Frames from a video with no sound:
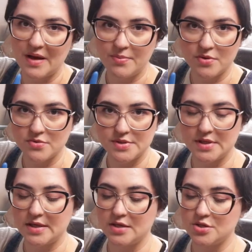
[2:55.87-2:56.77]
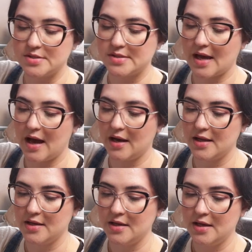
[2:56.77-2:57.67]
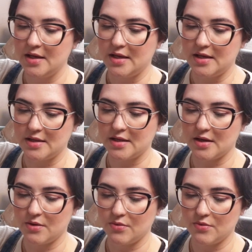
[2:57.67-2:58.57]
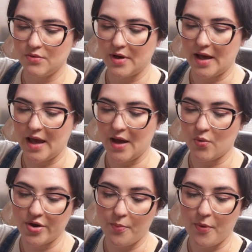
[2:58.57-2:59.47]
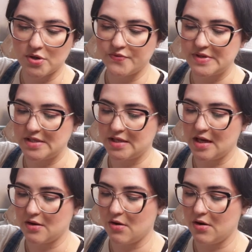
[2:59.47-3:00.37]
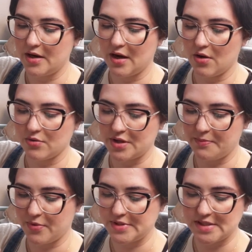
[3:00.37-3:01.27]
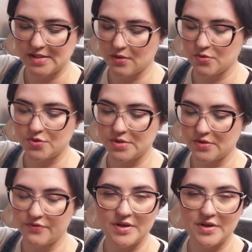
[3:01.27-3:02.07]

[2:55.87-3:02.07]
vai produzir em grande escala então, é, o que eu posso fazer aqui agora é logo depois dessa construção